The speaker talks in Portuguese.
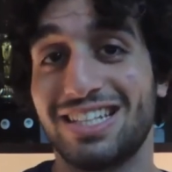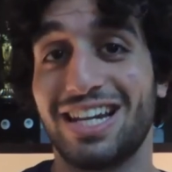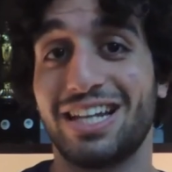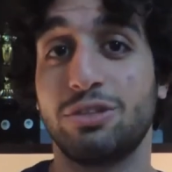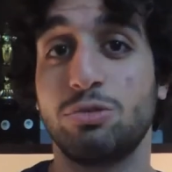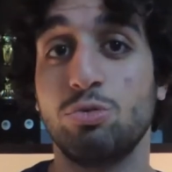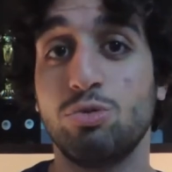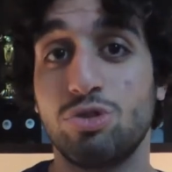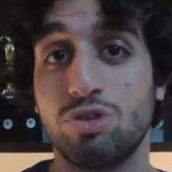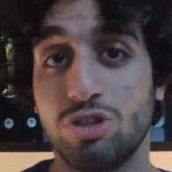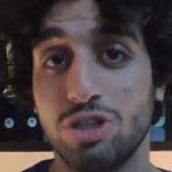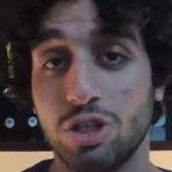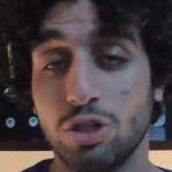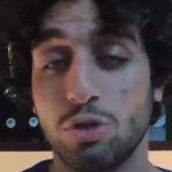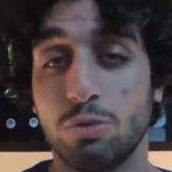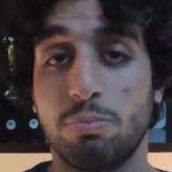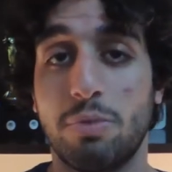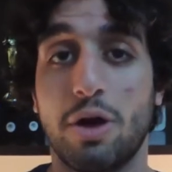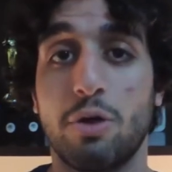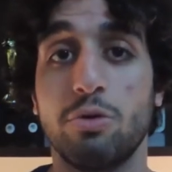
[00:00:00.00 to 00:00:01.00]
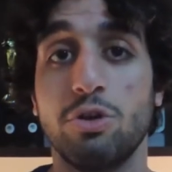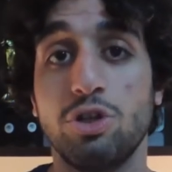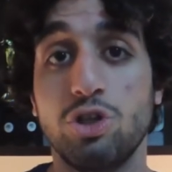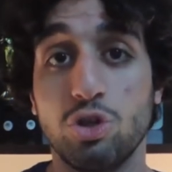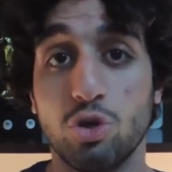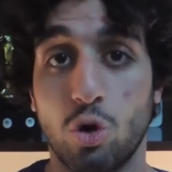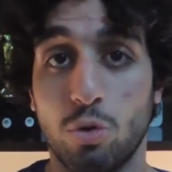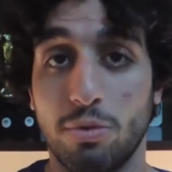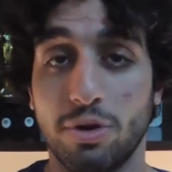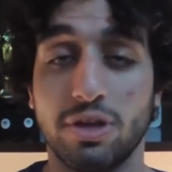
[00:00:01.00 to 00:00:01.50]
traduzido para o
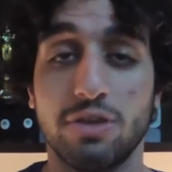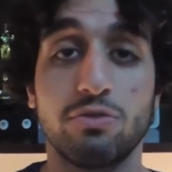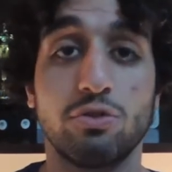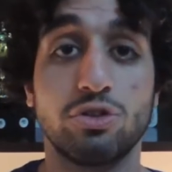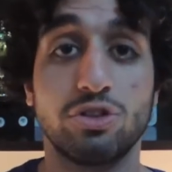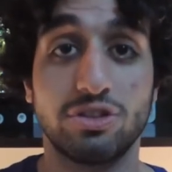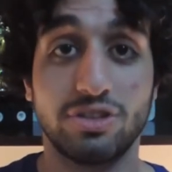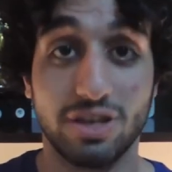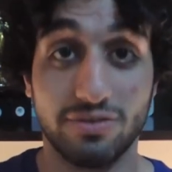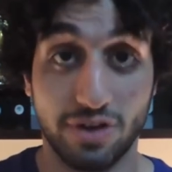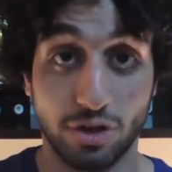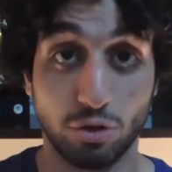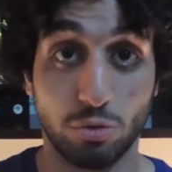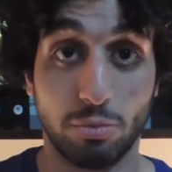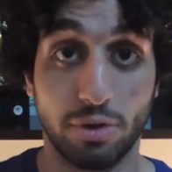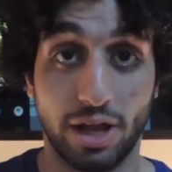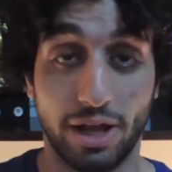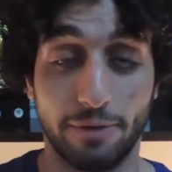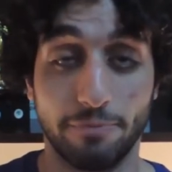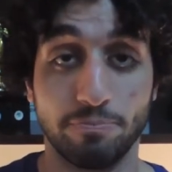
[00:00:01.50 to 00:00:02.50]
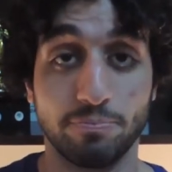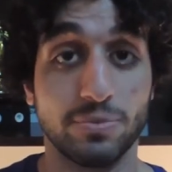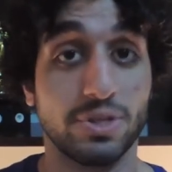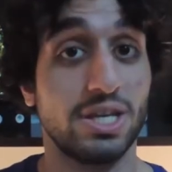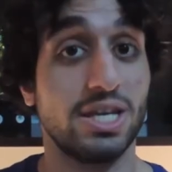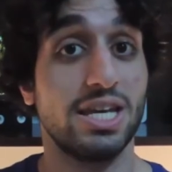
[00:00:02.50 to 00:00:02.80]
idioma que você vai dublar.